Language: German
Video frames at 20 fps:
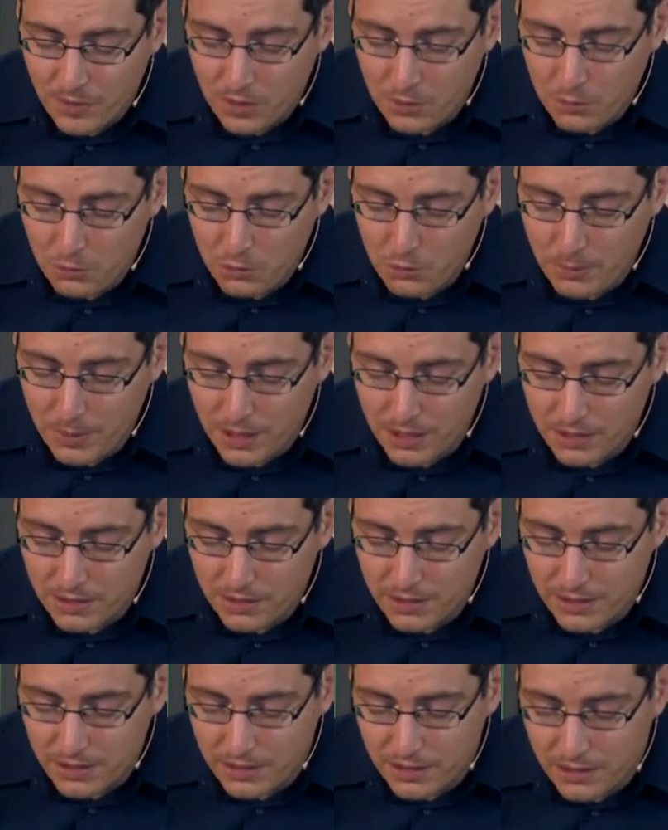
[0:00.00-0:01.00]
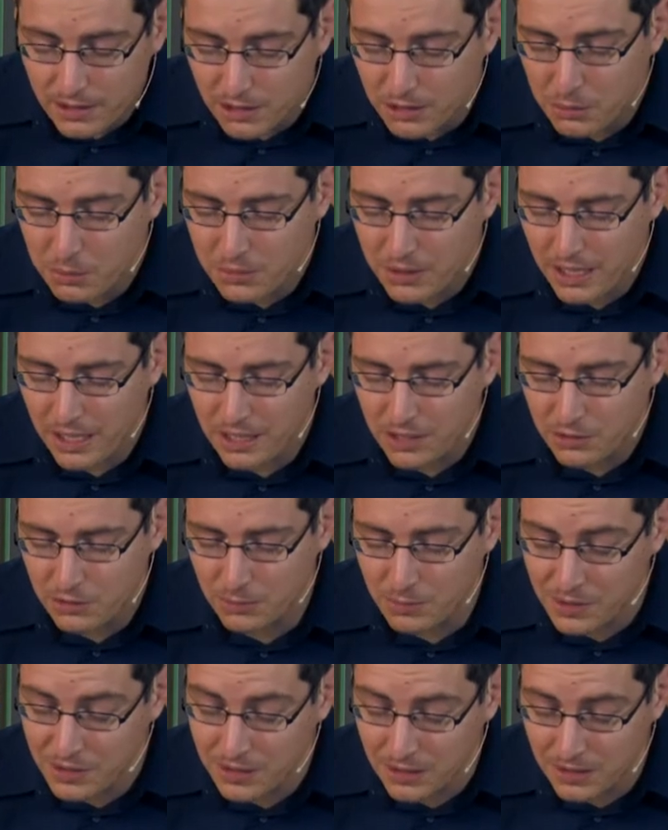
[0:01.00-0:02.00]
über den irdischen
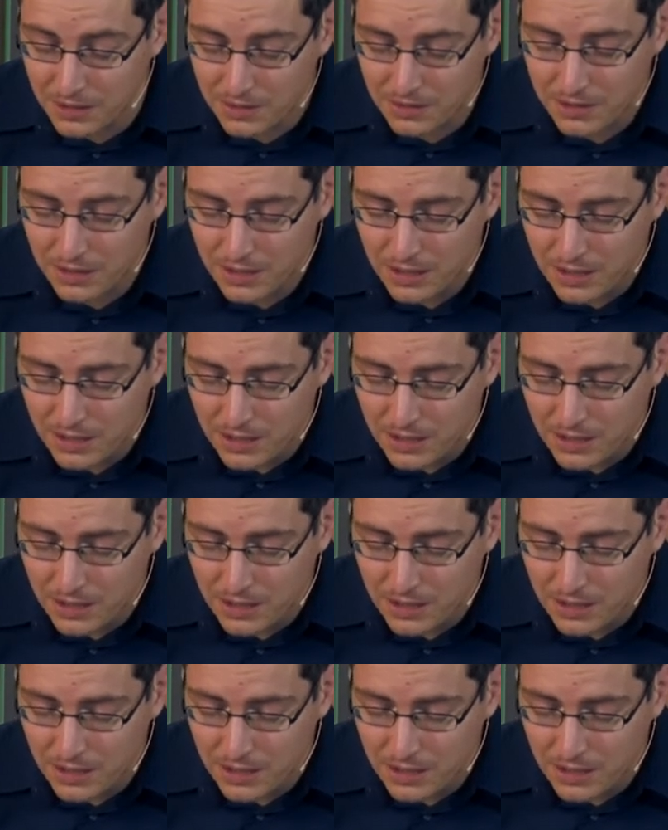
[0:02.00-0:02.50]
Heiligtumsdienst,